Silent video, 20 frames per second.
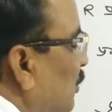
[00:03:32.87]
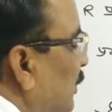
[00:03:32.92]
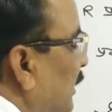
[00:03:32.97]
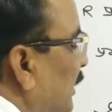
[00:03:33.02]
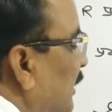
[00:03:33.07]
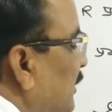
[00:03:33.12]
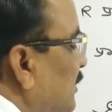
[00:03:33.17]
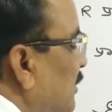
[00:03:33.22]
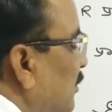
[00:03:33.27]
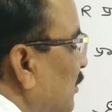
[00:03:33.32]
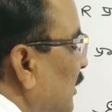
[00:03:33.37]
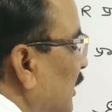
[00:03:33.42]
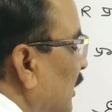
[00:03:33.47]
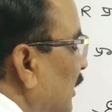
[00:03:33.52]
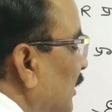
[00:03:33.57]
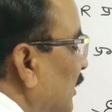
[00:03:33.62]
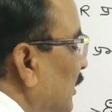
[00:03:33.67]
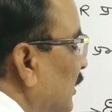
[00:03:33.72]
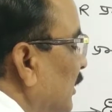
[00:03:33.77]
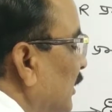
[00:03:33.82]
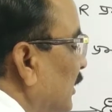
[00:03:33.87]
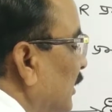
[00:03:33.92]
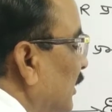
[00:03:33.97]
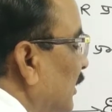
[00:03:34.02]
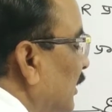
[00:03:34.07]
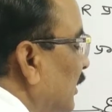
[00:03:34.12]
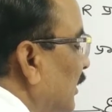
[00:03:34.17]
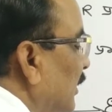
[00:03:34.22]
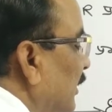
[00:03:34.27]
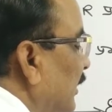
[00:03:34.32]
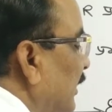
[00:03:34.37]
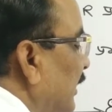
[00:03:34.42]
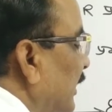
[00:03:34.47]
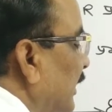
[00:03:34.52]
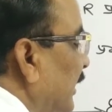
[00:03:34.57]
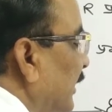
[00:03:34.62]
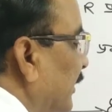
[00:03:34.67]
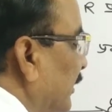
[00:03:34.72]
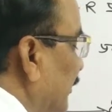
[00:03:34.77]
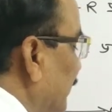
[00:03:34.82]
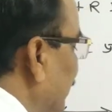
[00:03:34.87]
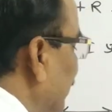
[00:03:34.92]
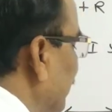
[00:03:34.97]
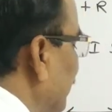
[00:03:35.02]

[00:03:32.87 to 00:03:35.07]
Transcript: ऊपर कैसा हो गया निगेटिव